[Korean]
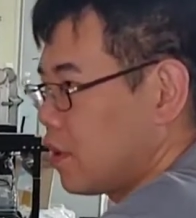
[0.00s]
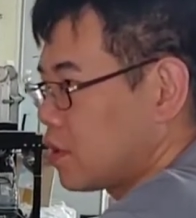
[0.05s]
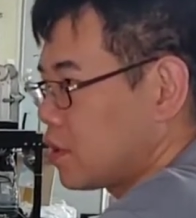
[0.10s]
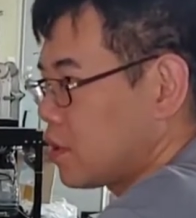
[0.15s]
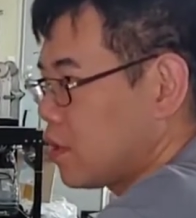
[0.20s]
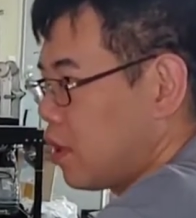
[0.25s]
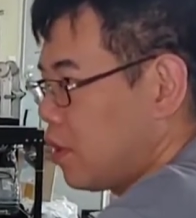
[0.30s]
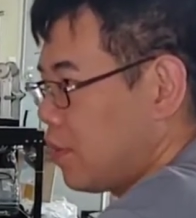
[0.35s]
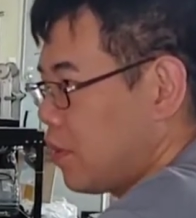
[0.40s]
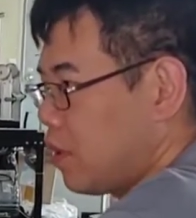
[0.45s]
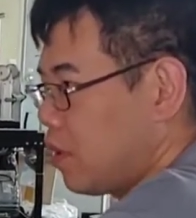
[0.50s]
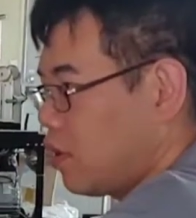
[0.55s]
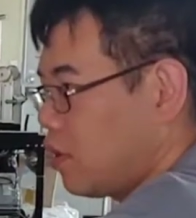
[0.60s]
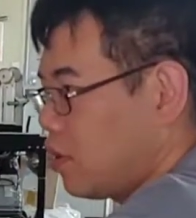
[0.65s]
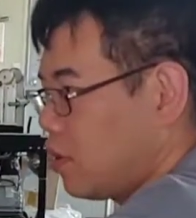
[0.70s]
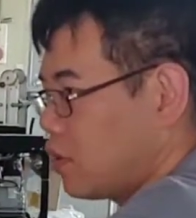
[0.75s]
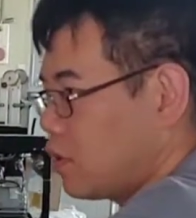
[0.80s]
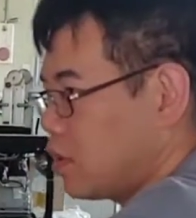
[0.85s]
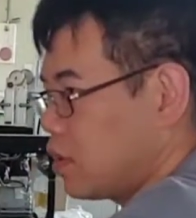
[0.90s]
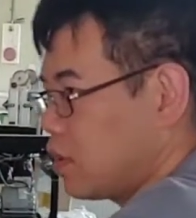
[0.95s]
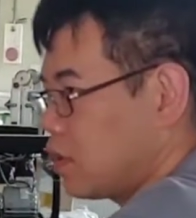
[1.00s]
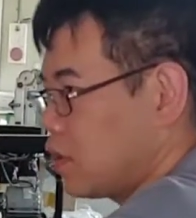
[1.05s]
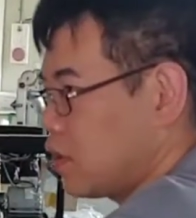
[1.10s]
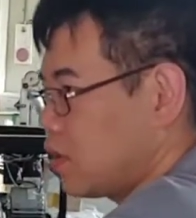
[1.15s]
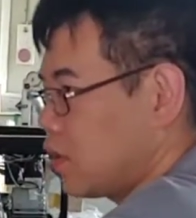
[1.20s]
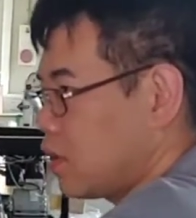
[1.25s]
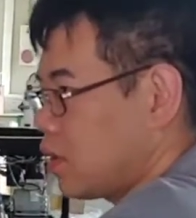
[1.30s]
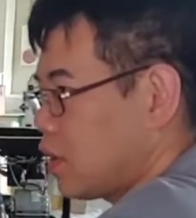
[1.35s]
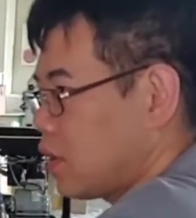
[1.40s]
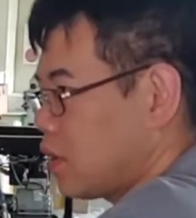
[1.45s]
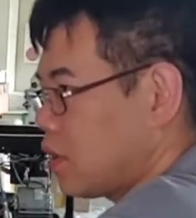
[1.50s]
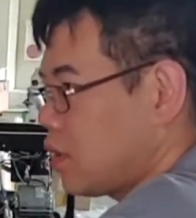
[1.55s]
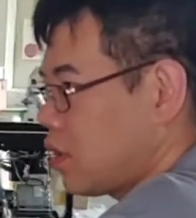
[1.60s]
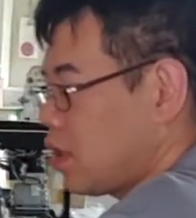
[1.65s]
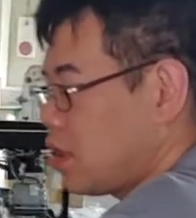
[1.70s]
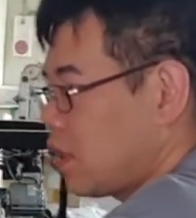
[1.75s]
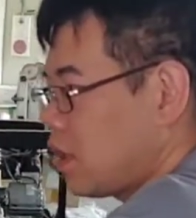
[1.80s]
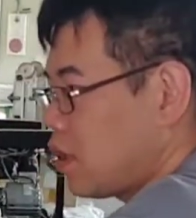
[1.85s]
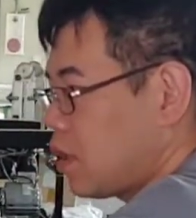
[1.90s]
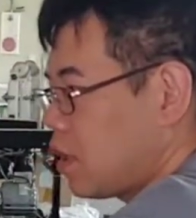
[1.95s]

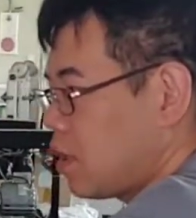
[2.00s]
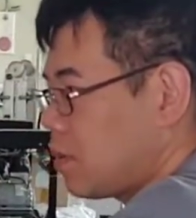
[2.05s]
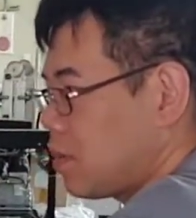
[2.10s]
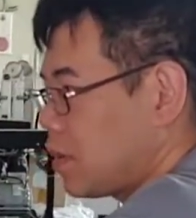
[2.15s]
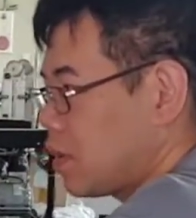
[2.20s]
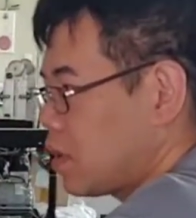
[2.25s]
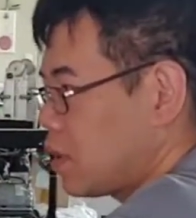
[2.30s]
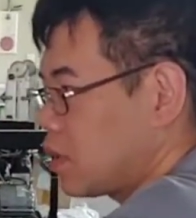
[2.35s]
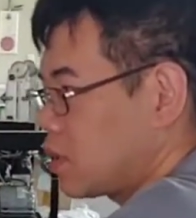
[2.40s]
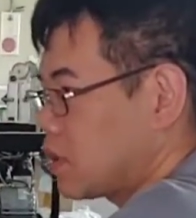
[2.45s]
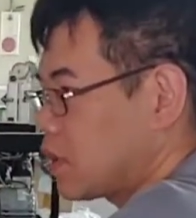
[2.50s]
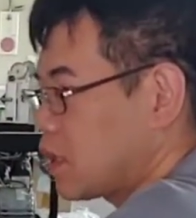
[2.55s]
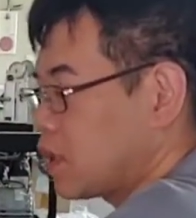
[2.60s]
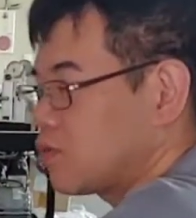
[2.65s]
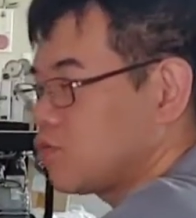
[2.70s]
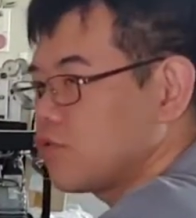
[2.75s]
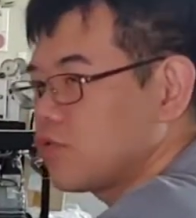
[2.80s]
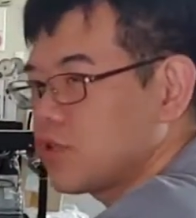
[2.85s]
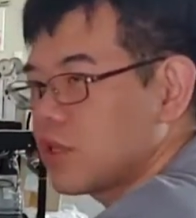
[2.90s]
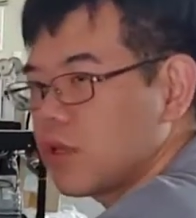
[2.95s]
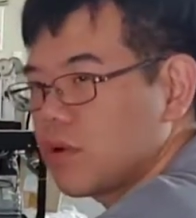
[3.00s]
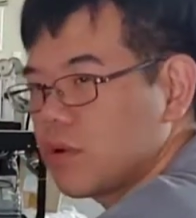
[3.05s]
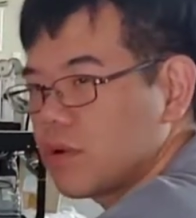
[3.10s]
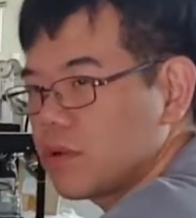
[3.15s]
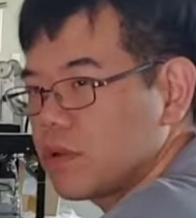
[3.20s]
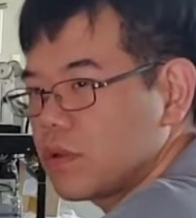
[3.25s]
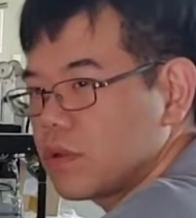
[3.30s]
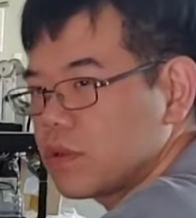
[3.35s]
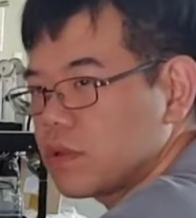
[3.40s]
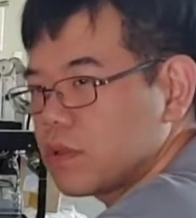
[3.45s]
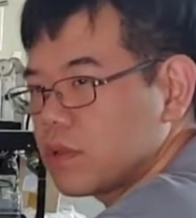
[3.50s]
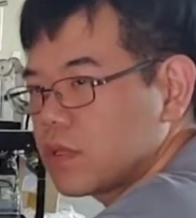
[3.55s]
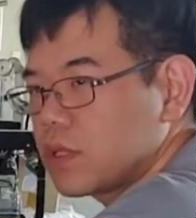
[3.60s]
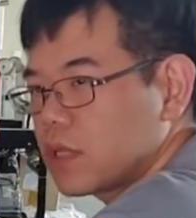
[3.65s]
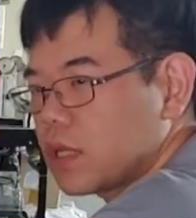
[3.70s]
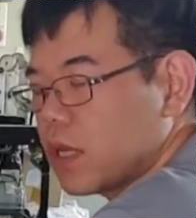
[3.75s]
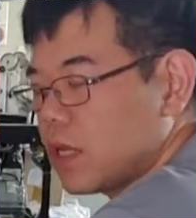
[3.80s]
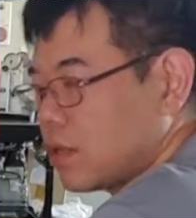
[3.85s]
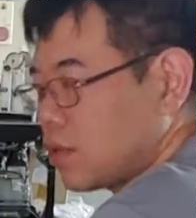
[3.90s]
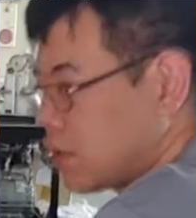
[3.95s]
저번에 아마 제가 6개월
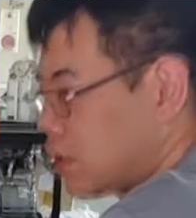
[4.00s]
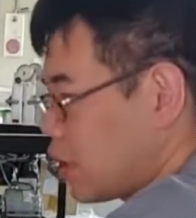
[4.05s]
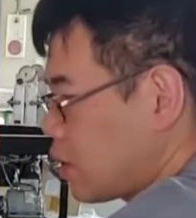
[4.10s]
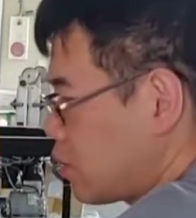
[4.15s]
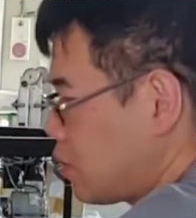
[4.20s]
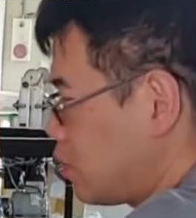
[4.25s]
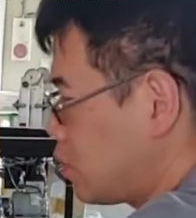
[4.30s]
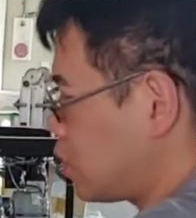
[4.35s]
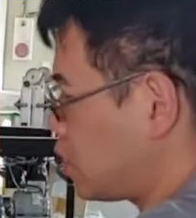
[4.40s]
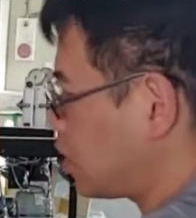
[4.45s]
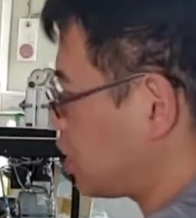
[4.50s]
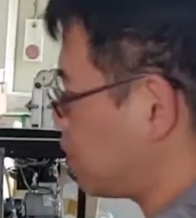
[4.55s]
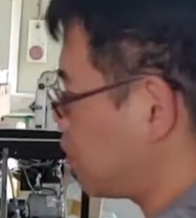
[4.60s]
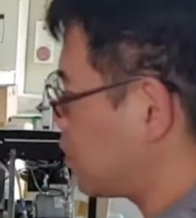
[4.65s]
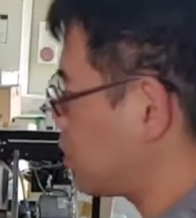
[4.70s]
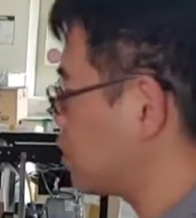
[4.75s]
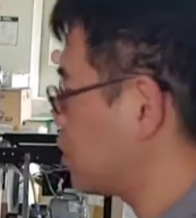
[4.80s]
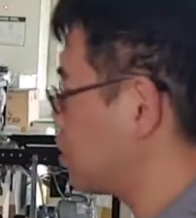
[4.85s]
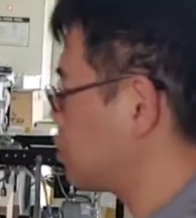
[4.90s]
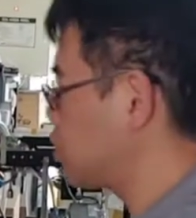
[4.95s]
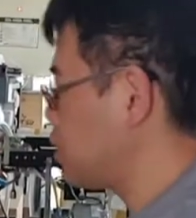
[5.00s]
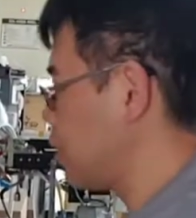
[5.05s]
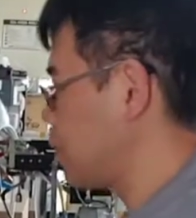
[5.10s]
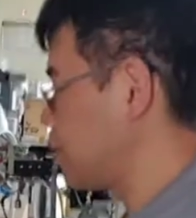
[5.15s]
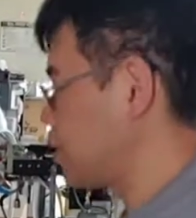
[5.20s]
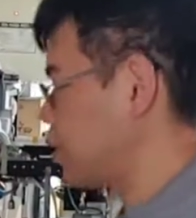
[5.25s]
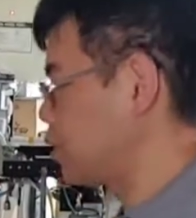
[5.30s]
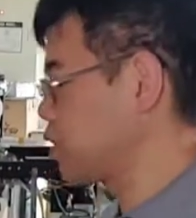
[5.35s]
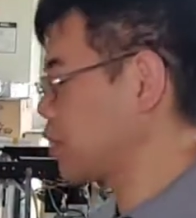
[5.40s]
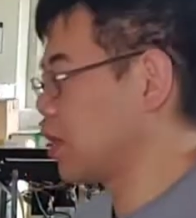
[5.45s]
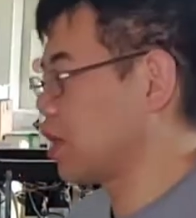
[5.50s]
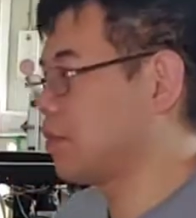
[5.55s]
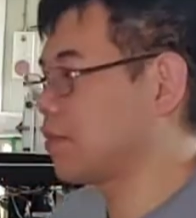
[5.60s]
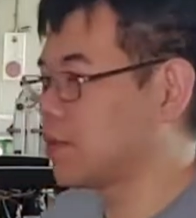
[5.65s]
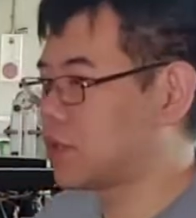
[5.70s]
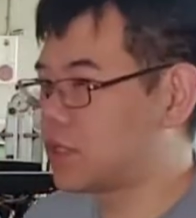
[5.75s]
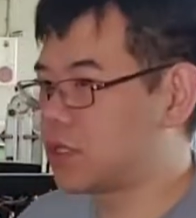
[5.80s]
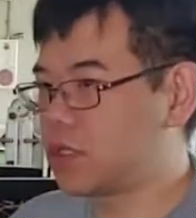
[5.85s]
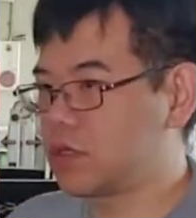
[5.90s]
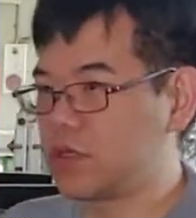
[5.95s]
전인가 4개월 전인가 뭐 그때쯤에 한번 영상
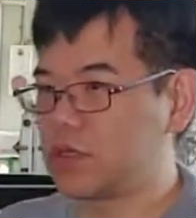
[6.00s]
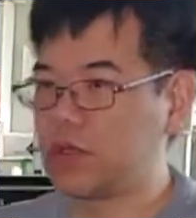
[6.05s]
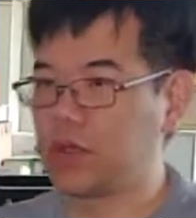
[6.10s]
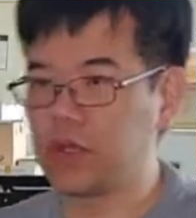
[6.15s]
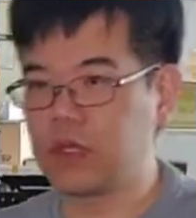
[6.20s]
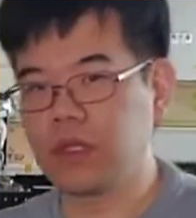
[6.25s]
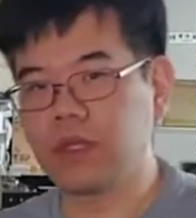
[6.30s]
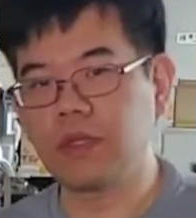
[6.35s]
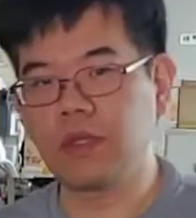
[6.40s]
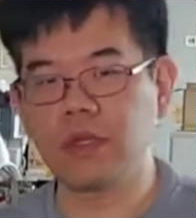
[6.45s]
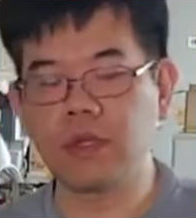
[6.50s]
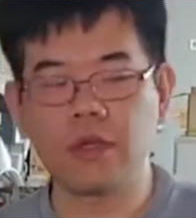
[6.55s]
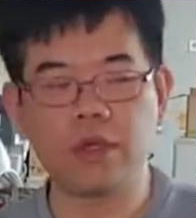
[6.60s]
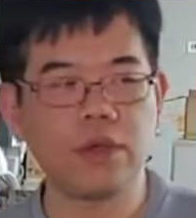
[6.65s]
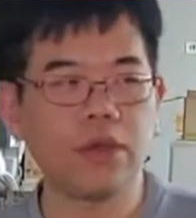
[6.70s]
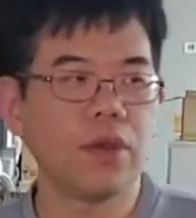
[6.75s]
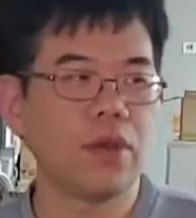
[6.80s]
한번 찍은 적이 있어요.